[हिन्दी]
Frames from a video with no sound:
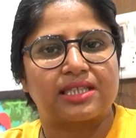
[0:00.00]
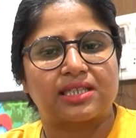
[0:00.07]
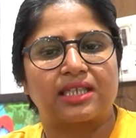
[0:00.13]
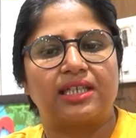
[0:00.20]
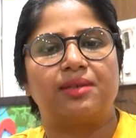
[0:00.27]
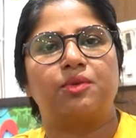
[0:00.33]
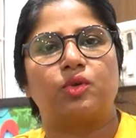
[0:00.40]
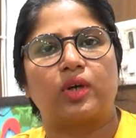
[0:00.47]

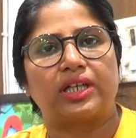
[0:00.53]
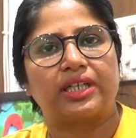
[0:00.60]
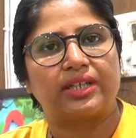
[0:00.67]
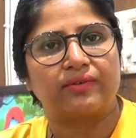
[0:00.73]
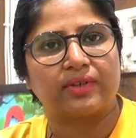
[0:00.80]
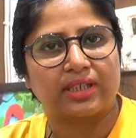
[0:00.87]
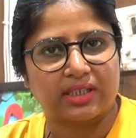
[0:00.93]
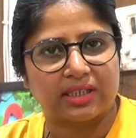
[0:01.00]
इंस्टेंट हम
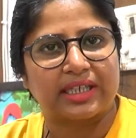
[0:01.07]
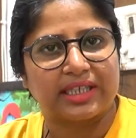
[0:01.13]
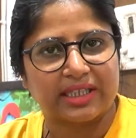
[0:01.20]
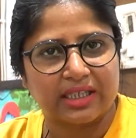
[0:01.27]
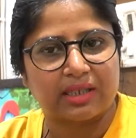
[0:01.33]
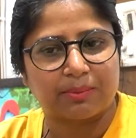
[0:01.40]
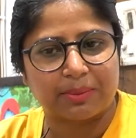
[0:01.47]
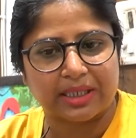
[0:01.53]
क्वालिटी वर्क नहीं
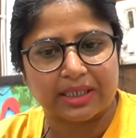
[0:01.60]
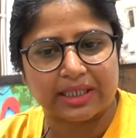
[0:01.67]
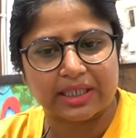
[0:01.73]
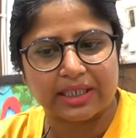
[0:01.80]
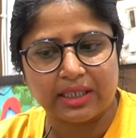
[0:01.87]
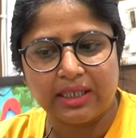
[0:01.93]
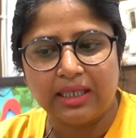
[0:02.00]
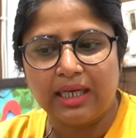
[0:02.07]
कर पा रहे